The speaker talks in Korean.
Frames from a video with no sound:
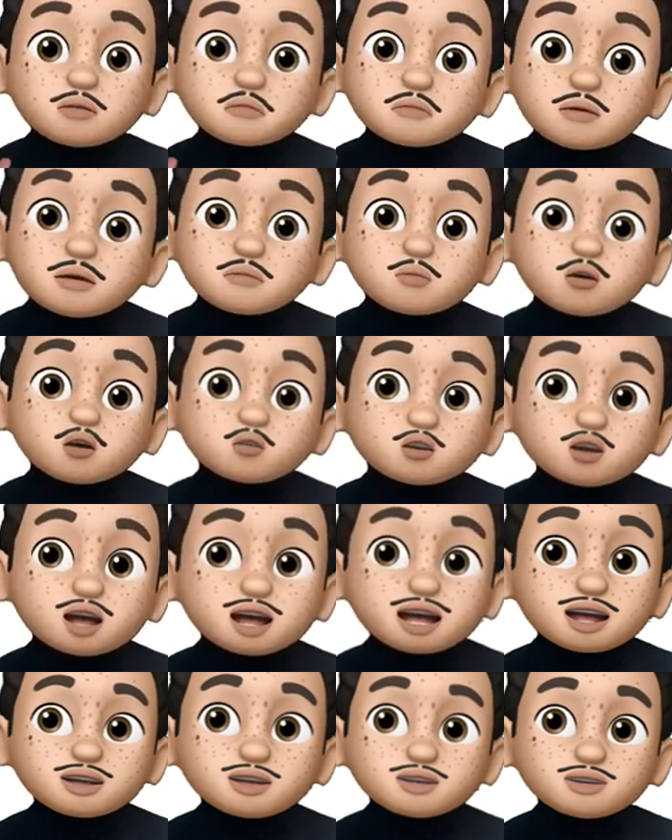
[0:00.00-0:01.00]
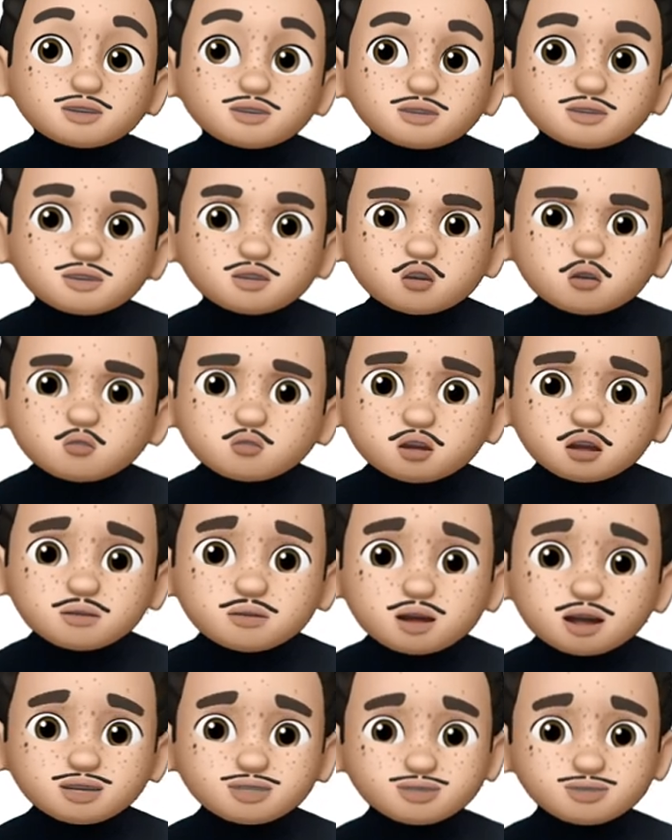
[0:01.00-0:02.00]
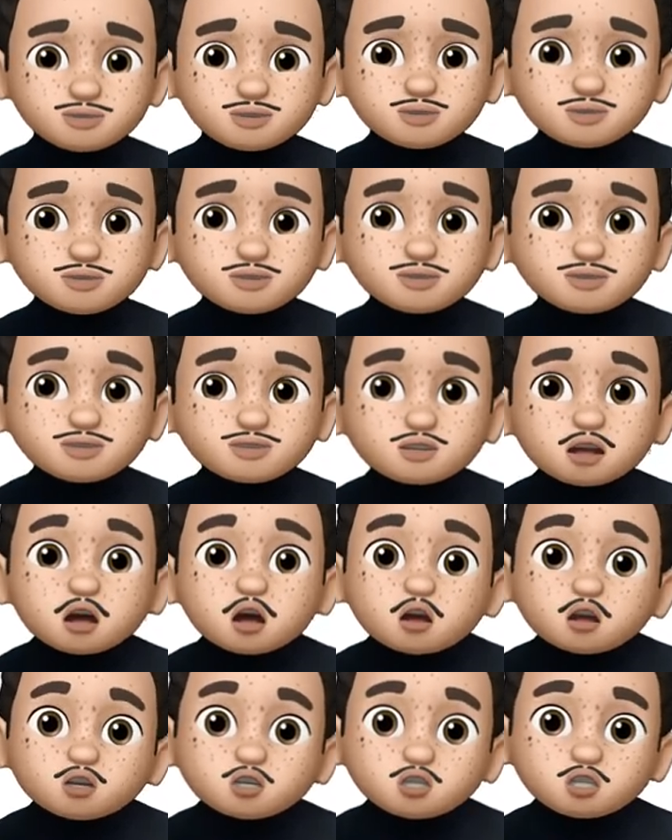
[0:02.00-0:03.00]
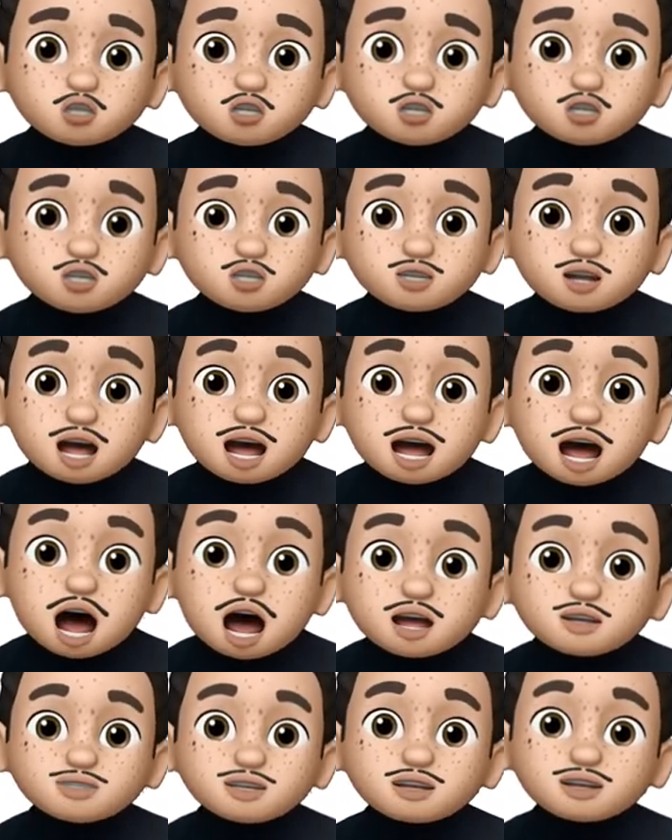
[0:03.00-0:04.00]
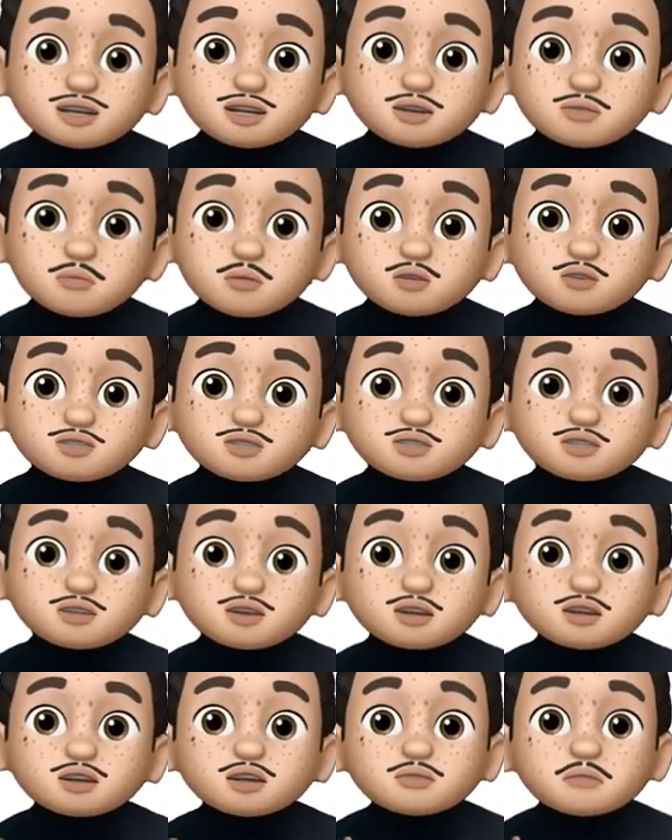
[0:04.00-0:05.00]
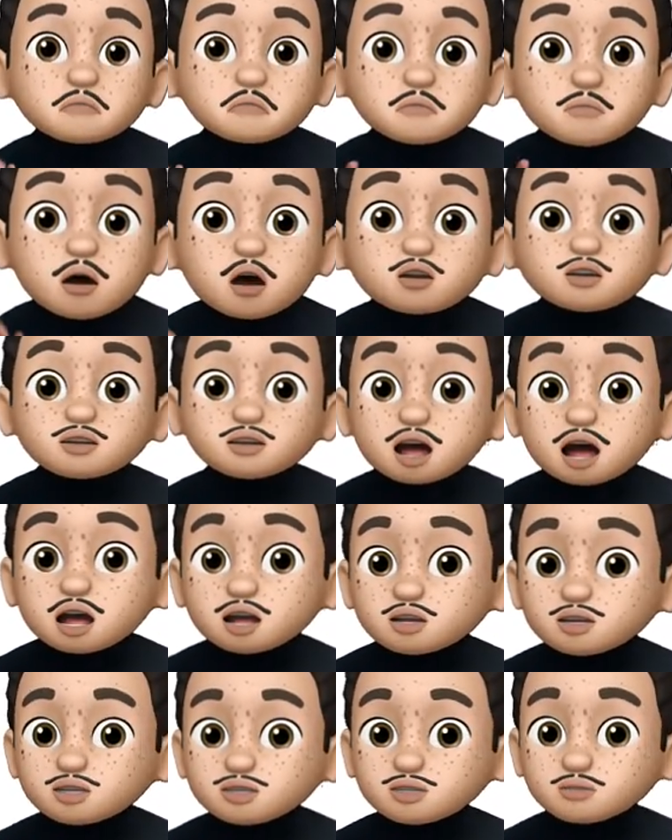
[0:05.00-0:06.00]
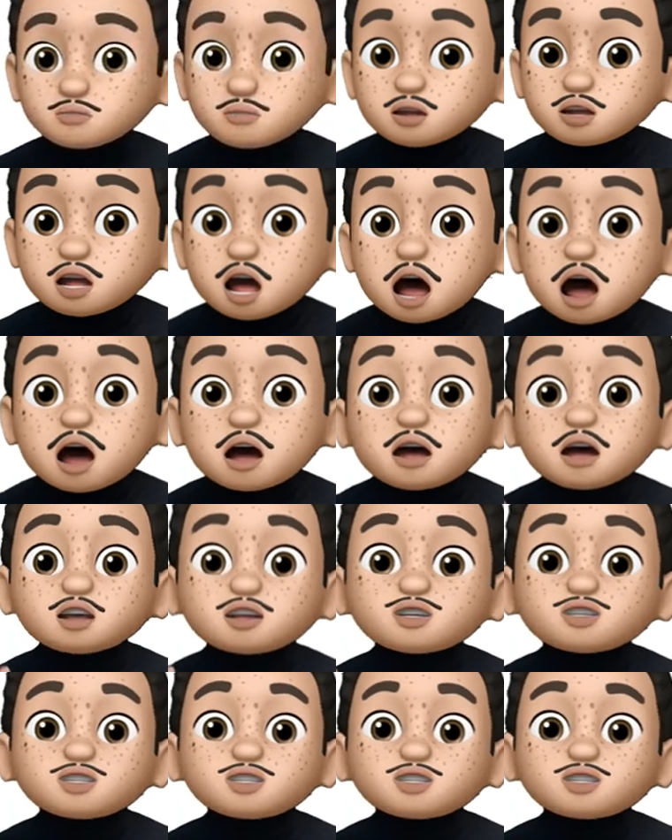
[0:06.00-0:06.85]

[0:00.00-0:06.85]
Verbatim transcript: 밥 먹었니? 어떻게 말하죠? 추의 가장 기본적인 먹다라는 뜻입니다.